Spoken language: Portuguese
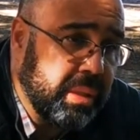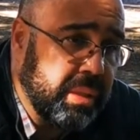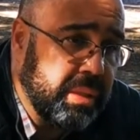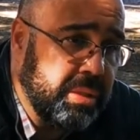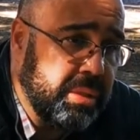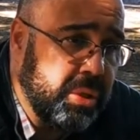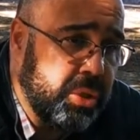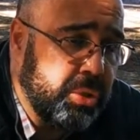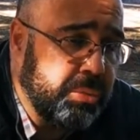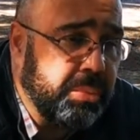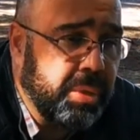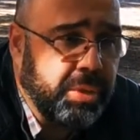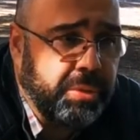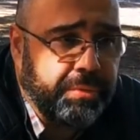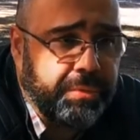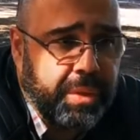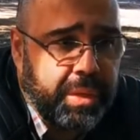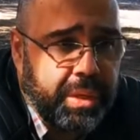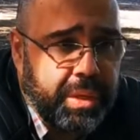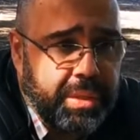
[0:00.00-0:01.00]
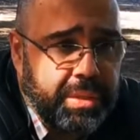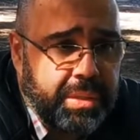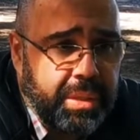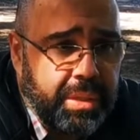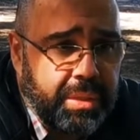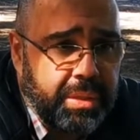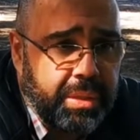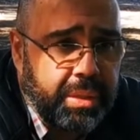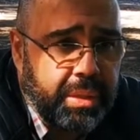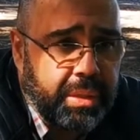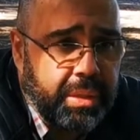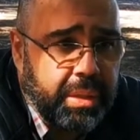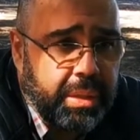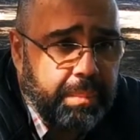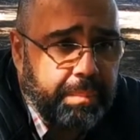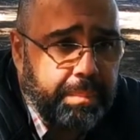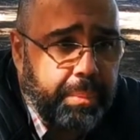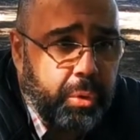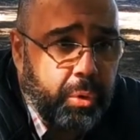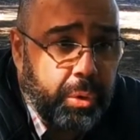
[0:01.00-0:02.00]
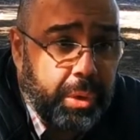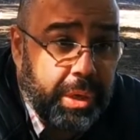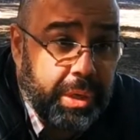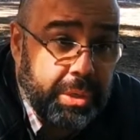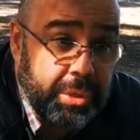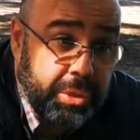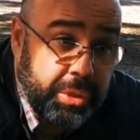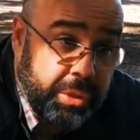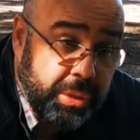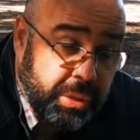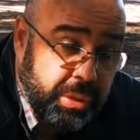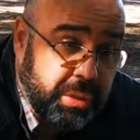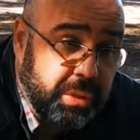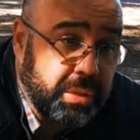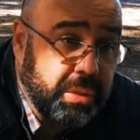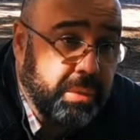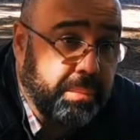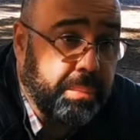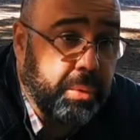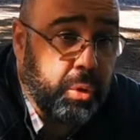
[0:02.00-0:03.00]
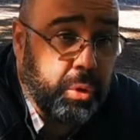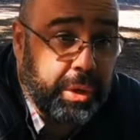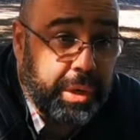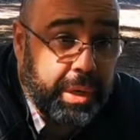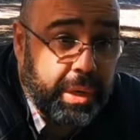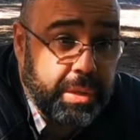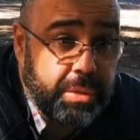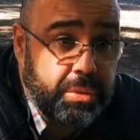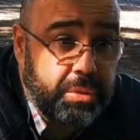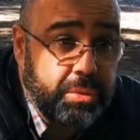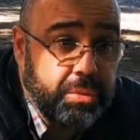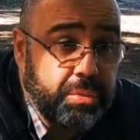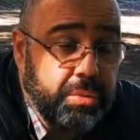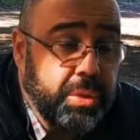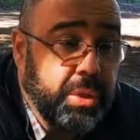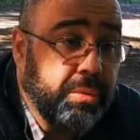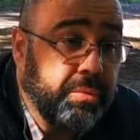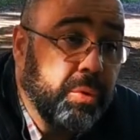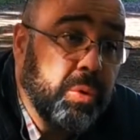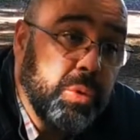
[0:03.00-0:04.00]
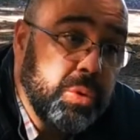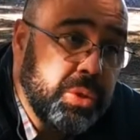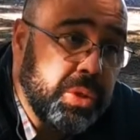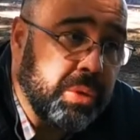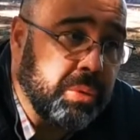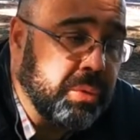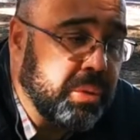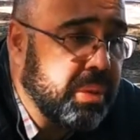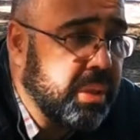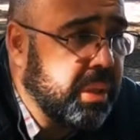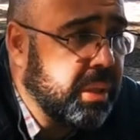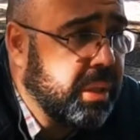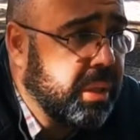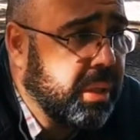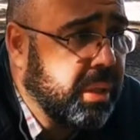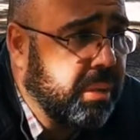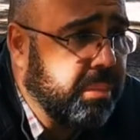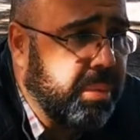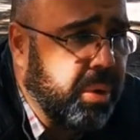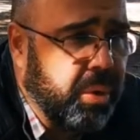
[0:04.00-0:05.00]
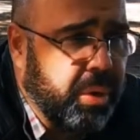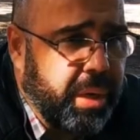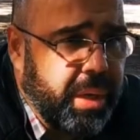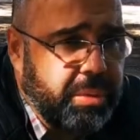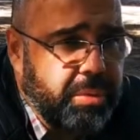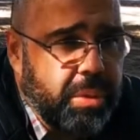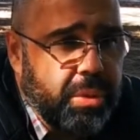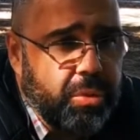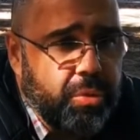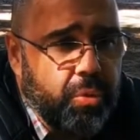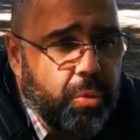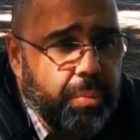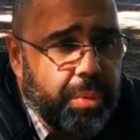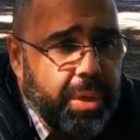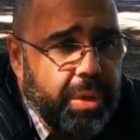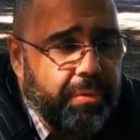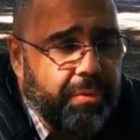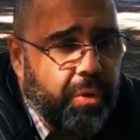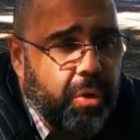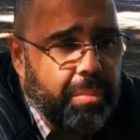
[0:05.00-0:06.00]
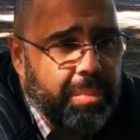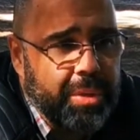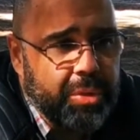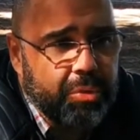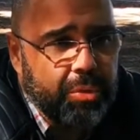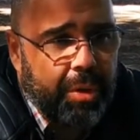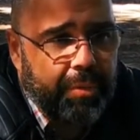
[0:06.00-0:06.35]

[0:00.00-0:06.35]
Existe uma diferença entre progredir, progresso e evolução. Progresso é descobrir formas